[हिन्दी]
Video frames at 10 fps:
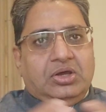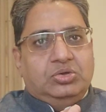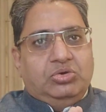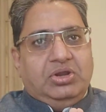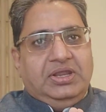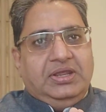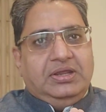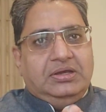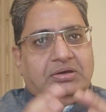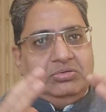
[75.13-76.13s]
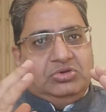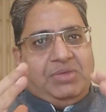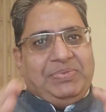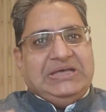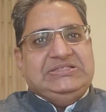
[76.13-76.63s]
उन्होंने उनके
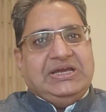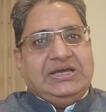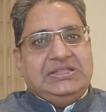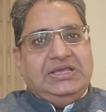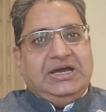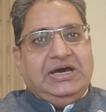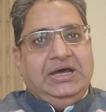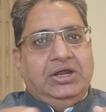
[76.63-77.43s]
पास जाकर देखा